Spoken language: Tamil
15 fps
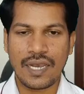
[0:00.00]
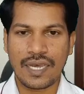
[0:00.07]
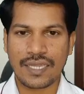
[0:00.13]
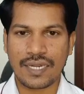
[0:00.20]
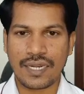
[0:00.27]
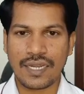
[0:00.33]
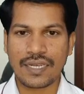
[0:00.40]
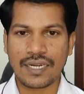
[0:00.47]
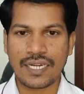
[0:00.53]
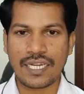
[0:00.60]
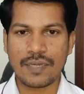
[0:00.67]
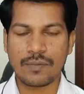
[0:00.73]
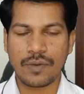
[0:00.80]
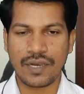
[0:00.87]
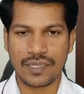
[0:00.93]
அதனால்
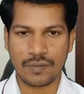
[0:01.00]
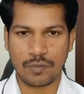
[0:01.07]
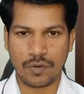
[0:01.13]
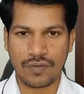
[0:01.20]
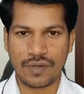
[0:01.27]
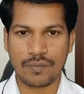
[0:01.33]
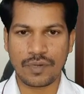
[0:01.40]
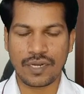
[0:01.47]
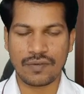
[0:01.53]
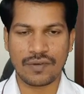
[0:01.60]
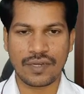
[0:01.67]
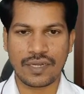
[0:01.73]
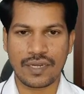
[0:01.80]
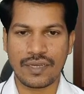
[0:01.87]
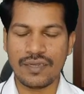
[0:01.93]
கண்டிப்பாக அதை ப்ரொவைட் பண்ண
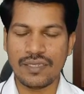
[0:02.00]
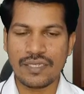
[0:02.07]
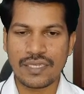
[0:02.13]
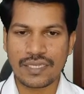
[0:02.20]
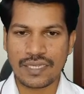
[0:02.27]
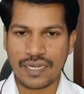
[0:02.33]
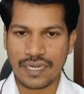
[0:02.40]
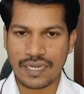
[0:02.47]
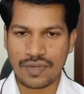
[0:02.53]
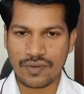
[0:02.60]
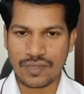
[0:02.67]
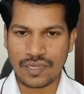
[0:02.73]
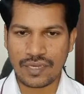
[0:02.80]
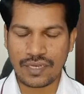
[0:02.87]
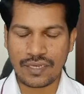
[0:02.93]
வேண்டாம்
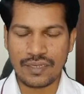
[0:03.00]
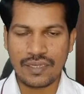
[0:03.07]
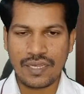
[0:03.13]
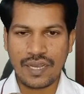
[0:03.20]
இரண்டாவதாக